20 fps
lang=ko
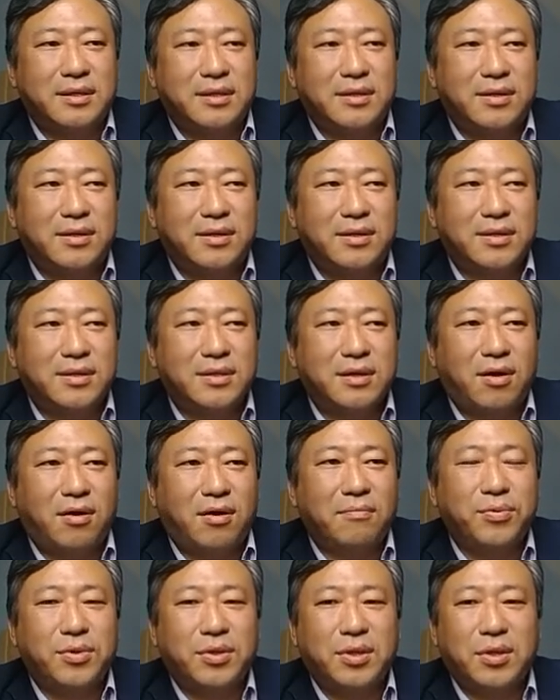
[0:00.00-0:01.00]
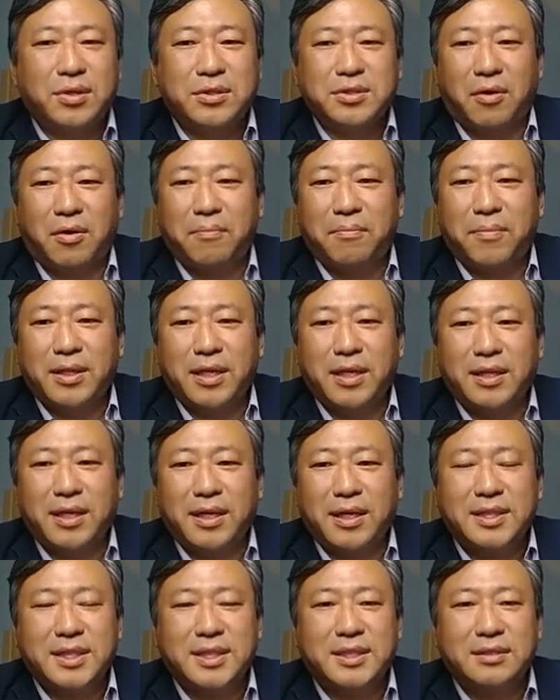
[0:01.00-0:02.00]
어, 이 컴퓨터 전반에
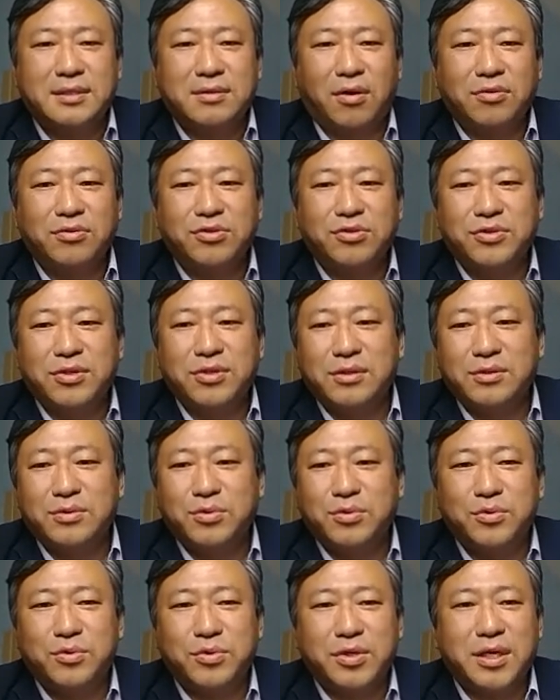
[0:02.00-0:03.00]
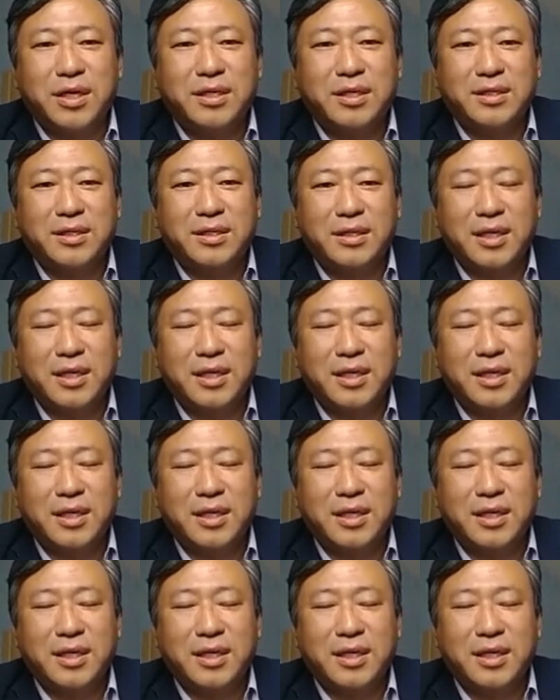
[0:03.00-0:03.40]
대한 지식을 얻을 수 있는 좋은 기,